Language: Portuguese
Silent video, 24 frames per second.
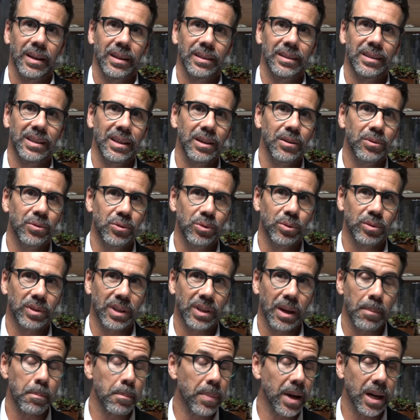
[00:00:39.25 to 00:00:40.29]
Devo
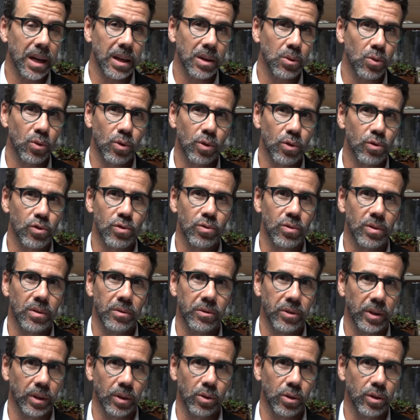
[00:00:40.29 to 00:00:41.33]
também um conjunto
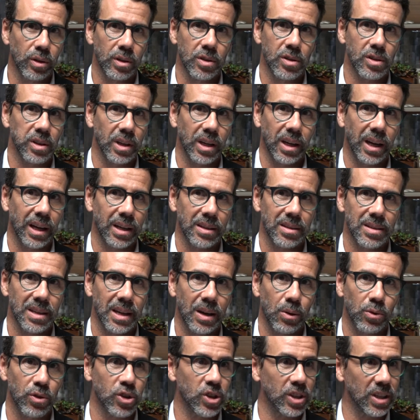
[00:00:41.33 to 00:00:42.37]
de valores ligados
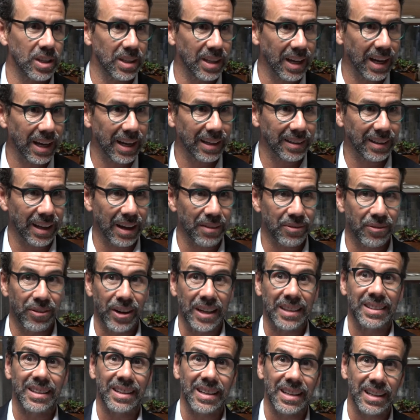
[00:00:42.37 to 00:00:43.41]
à honestidade, à
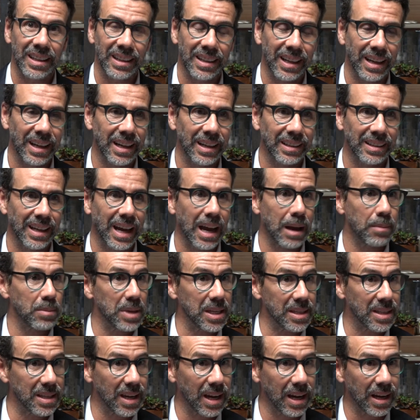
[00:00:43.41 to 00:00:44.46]
fraternidade, à
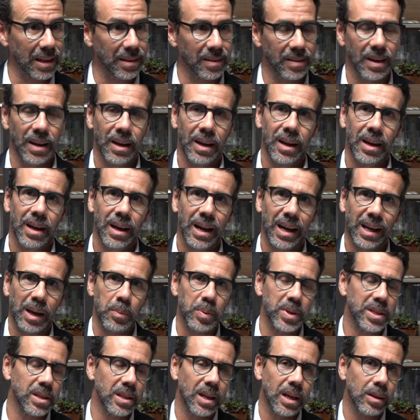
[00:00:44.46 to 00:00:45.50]
amizade, à
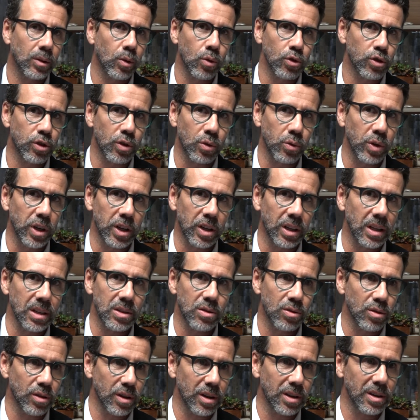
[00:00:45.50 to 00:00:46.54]
capacidade de construir
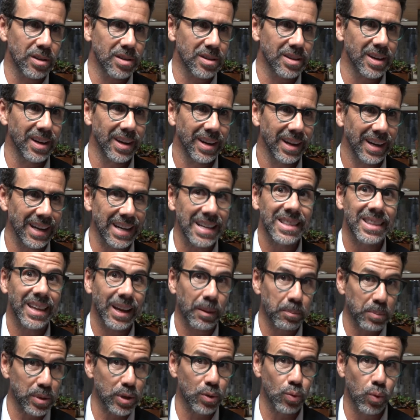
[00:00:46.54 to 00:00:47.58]
relações
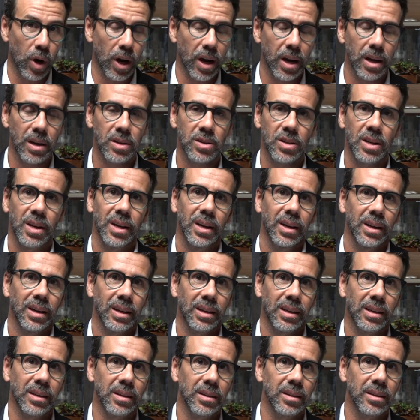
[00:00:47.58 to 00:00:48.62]
interpessoais
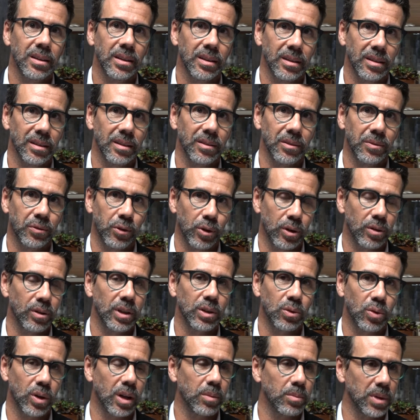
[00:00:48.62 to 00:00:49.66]
que eh, foram
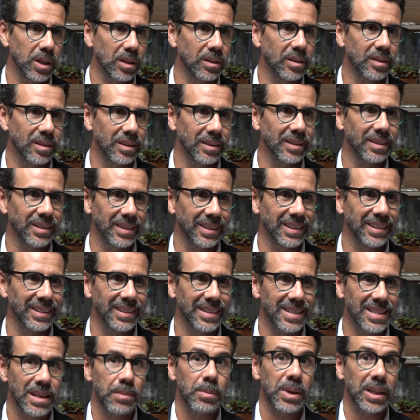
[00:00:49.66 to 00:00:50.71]
naturalmente
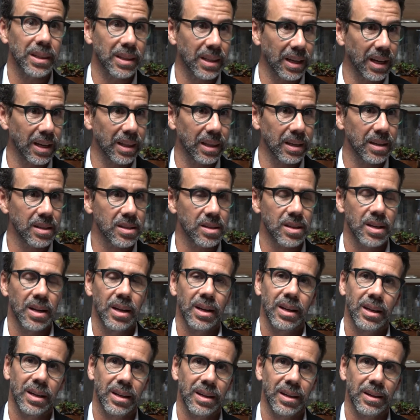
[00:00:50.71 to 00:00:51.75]
eh, cimentadas
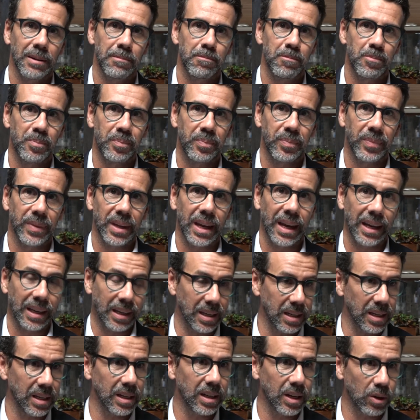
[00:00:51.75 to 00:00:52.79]
ehm,
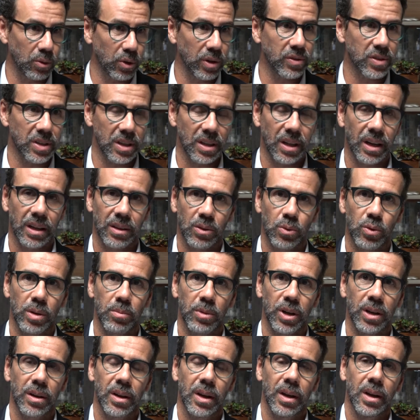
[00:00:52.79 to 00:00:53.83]
aqui na Universidade de
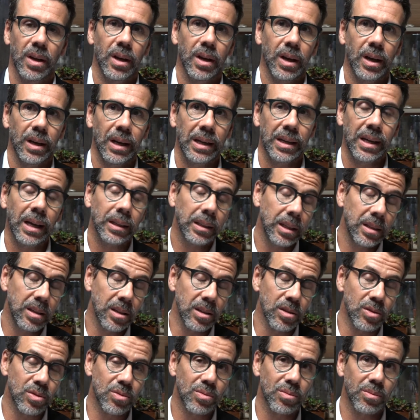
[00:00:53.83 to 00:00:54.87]
Coimbra. E além
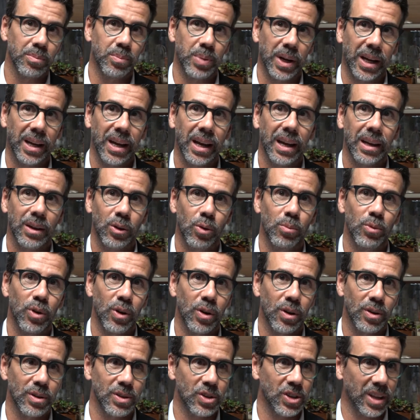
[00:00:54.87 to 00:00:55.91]
disso, para quem como
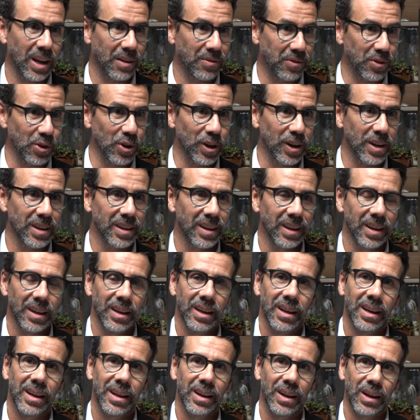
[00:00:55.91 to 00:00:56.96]
nós está fora,
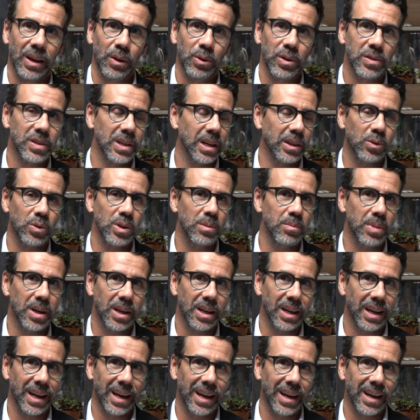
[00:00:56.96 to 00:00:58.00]
eh, a Universidade de
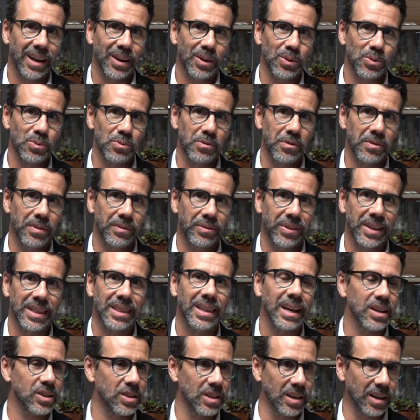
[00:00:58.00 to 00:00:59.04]
Coimbra é um
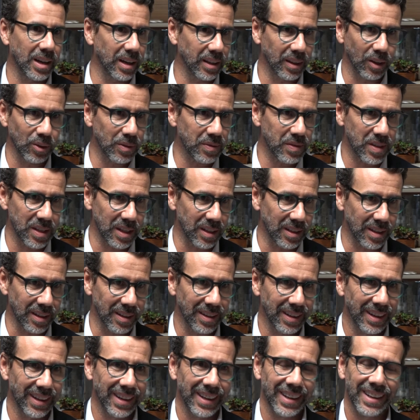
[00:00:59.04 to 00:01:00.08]
fantástico cartão de visita.
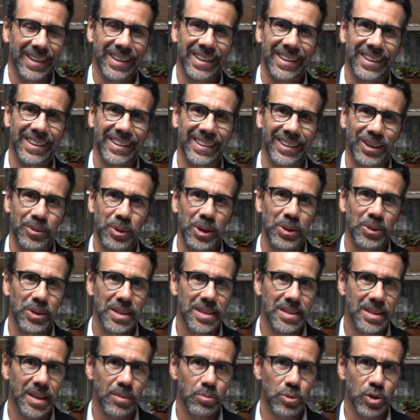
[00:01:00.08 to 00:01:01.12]
Eh, quando
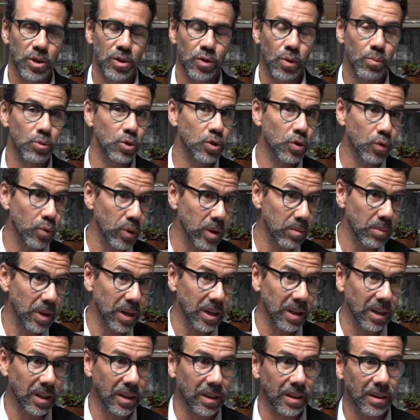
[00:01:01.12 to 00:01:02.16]
dizemos que somos de
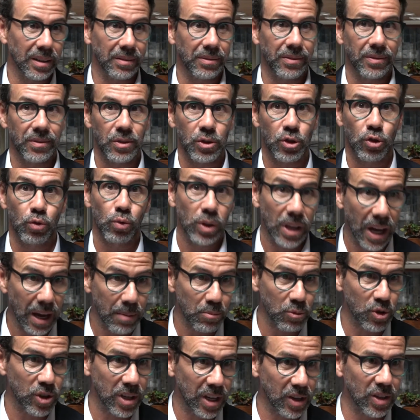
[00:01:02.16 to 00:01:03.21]
Coimbra e que
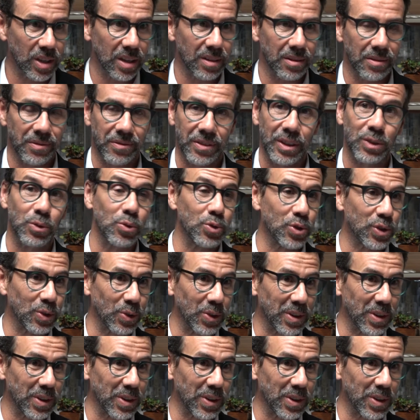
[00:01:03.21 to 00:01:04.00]
estudamos nesta vetusta